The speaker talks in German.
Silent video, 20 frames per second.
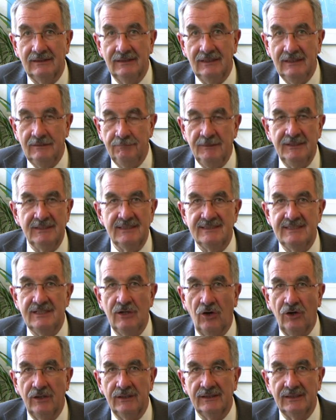Ich bitte Sie
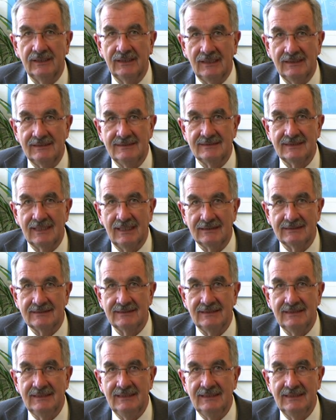heute ganz
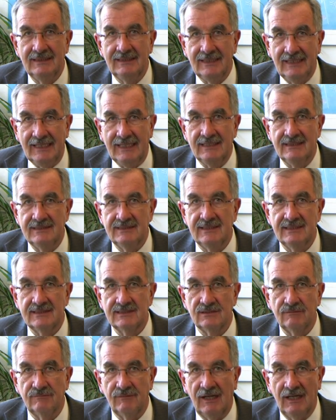herzlich, gehen Sie
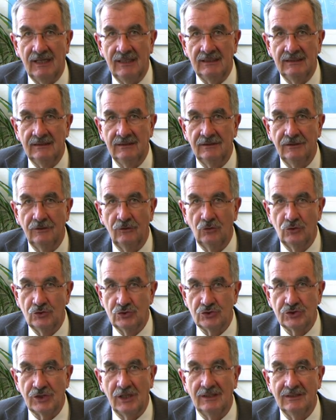zur Wahl und
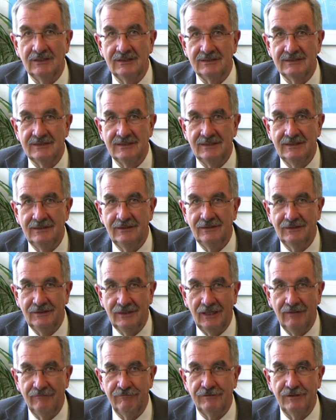stärken Sie
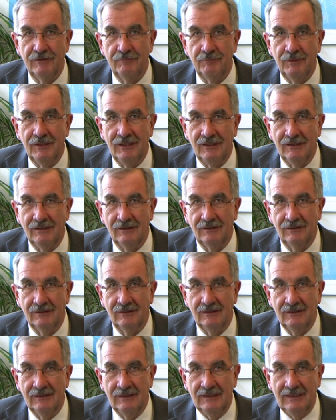die FDP.
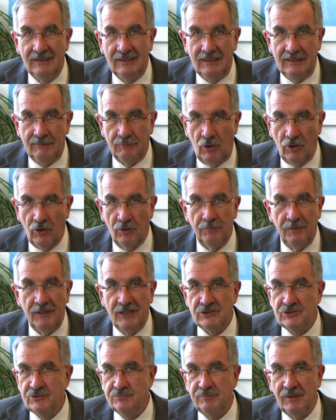Im
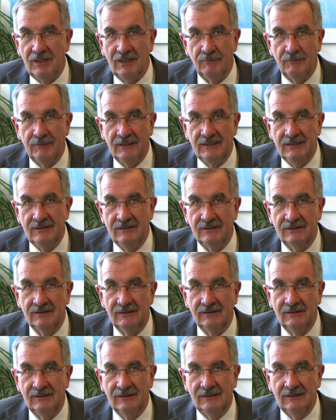Europäischen Parlament
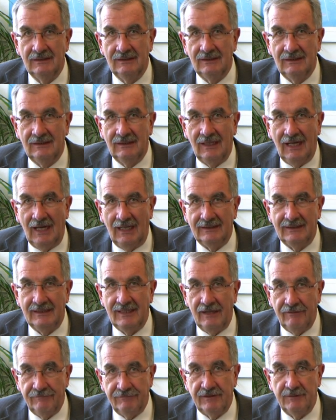hat die
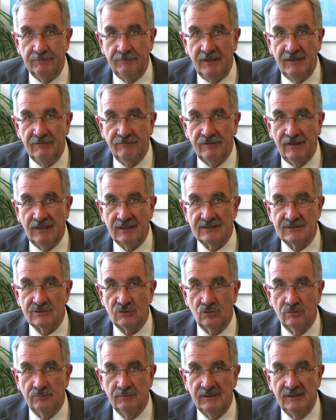
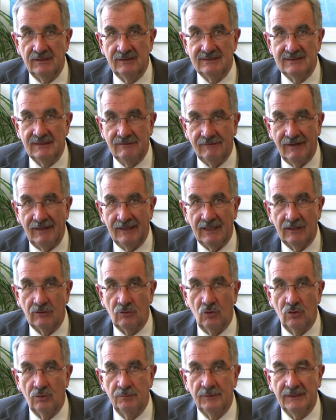FDP-Fraktion mit Silvana
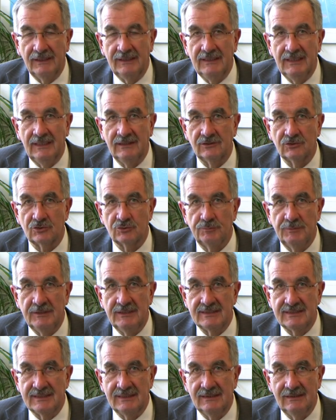Koch-Merin an der
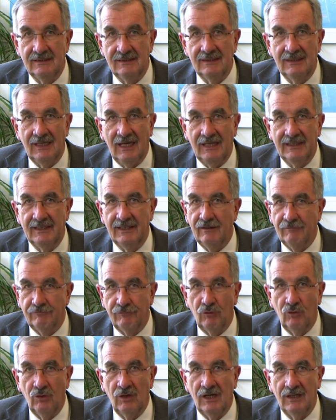Spitze eine
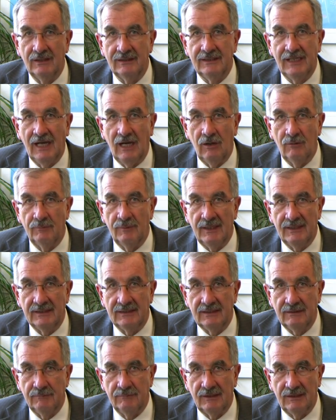hervorragende
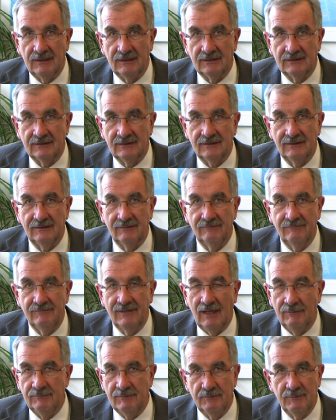Arbeit gemacht. Wir
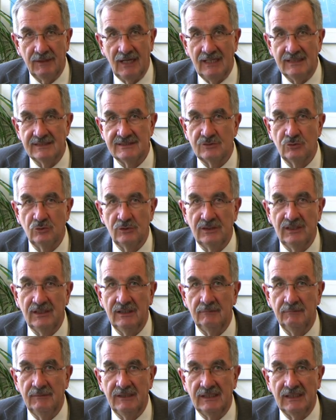haben im Kreis
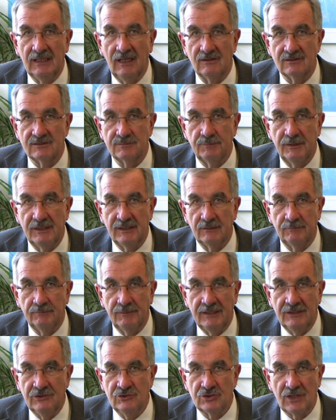Tuttlingen mit Klaus-Peter
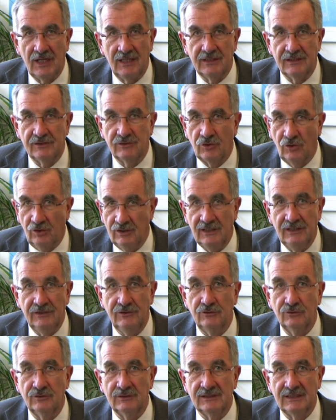Bensch einen tollen
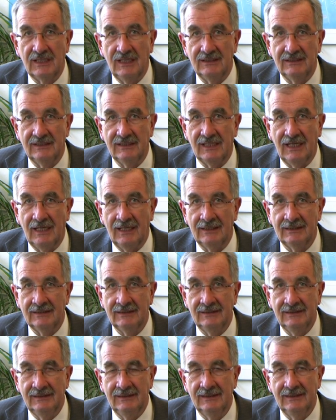jungen Kandidaten,
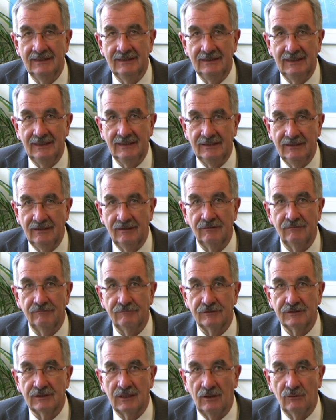Seite ihr
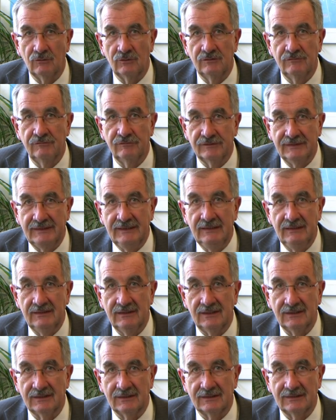Vertrauen verdient
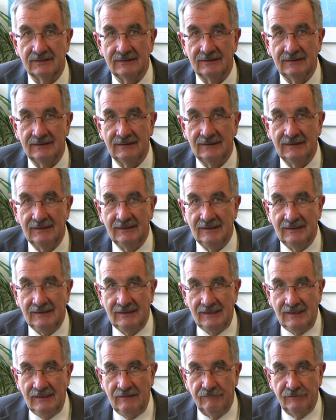hat.
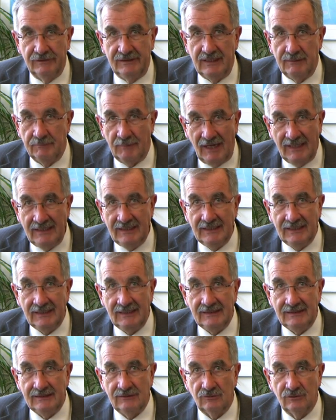Für die
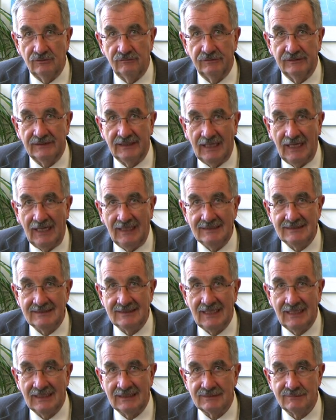Gemeinderäte und für die
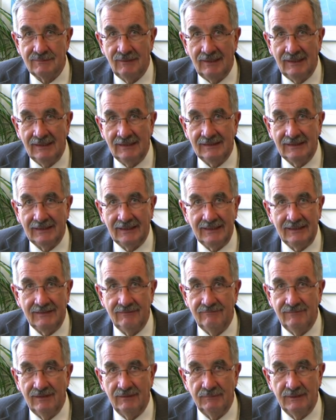Kreistagswahl
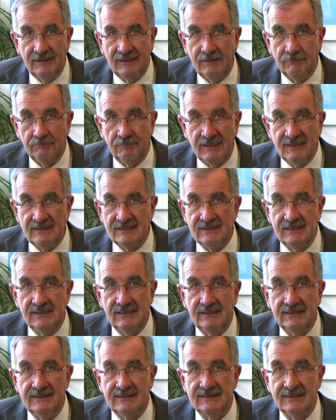treten wir mit den besten
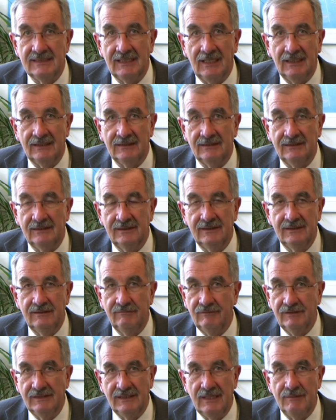Listen an, die
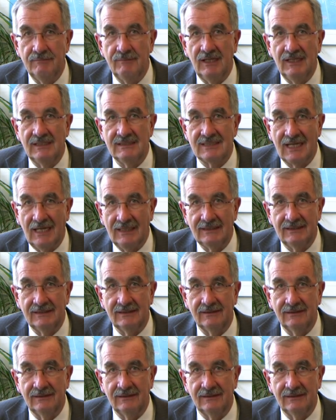wir jemals hatten.